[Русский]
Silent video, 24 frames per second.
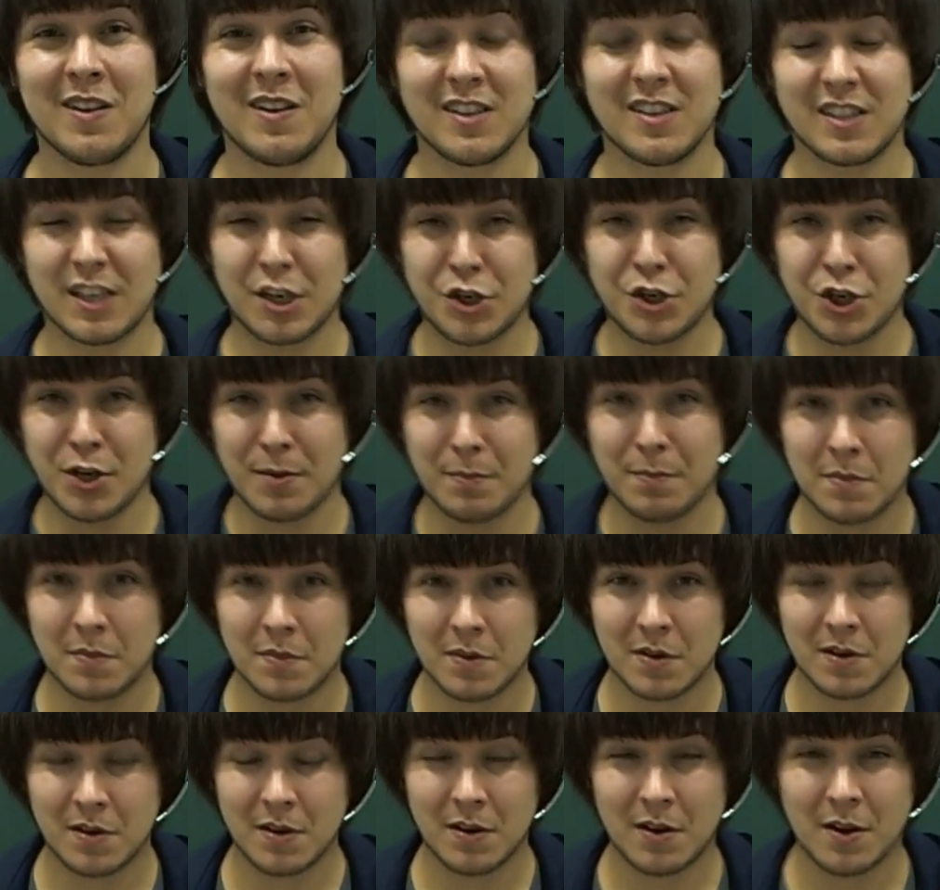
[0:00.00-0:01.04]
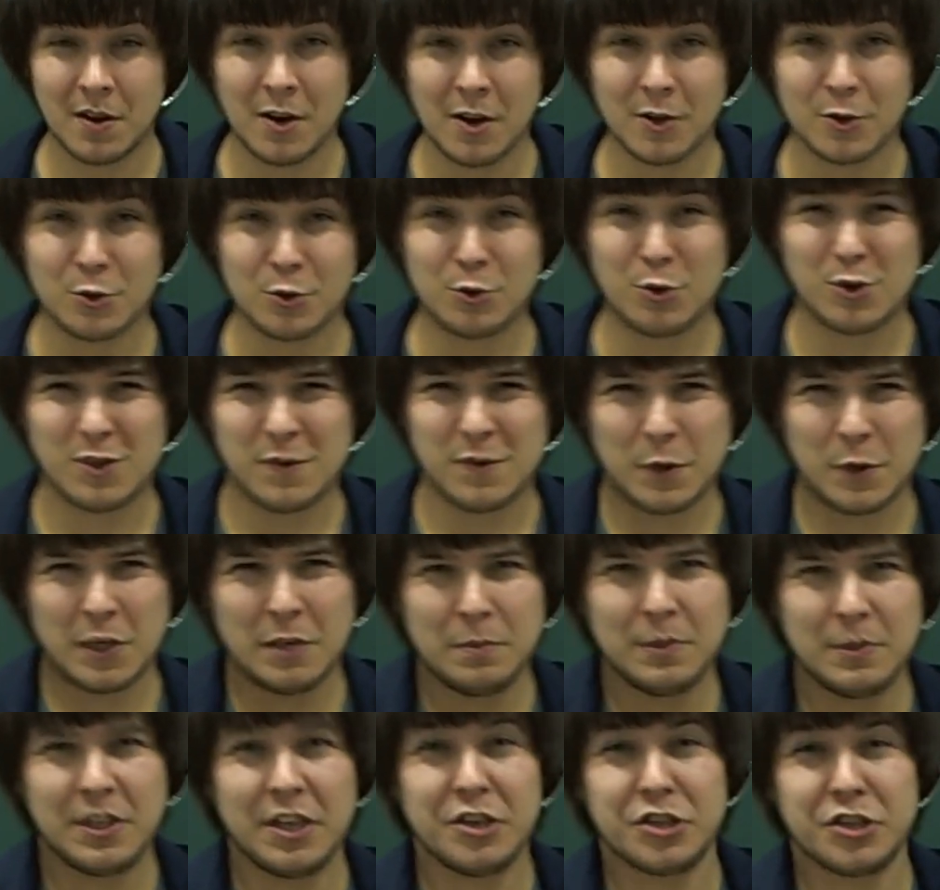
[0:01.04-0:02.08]
Зачем? Ну, то есть его
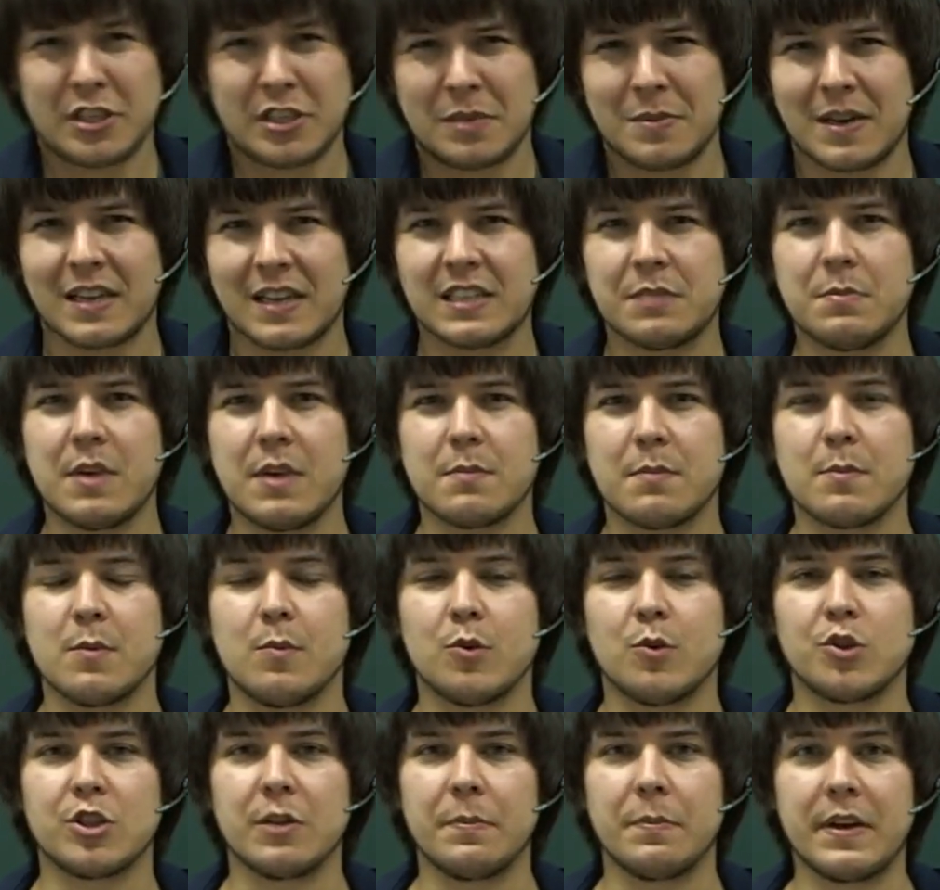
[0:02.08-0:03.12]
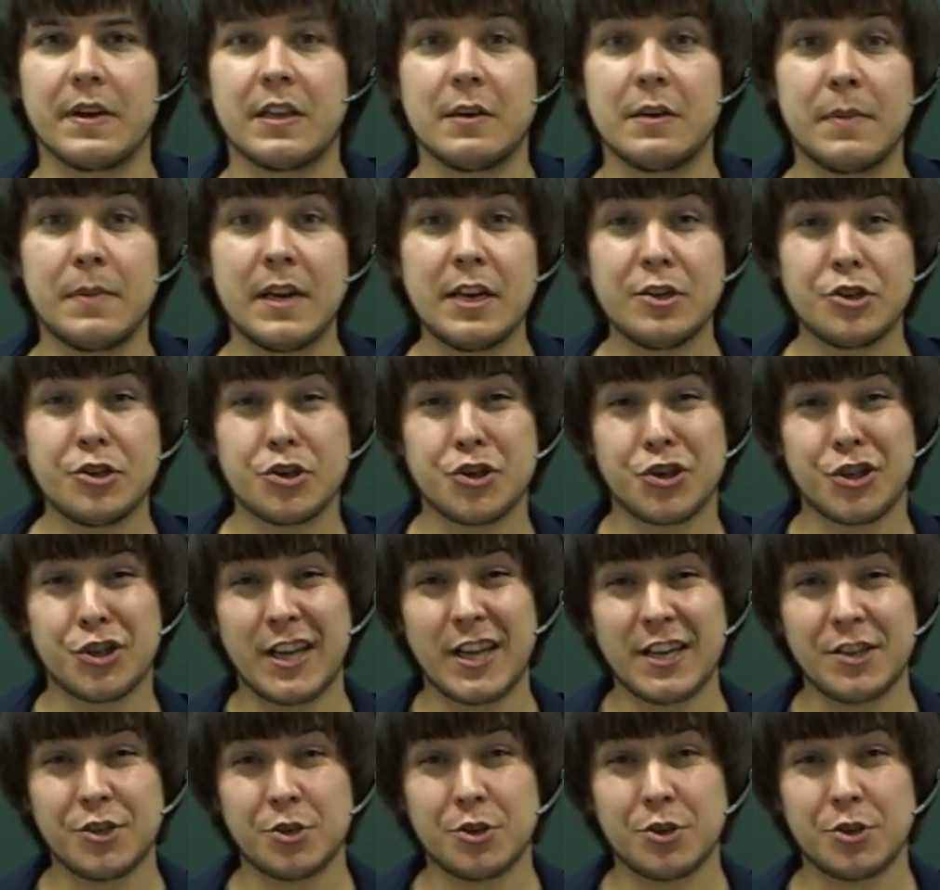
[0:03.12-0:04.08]
геометрическими размерами можно пренебречь и считать,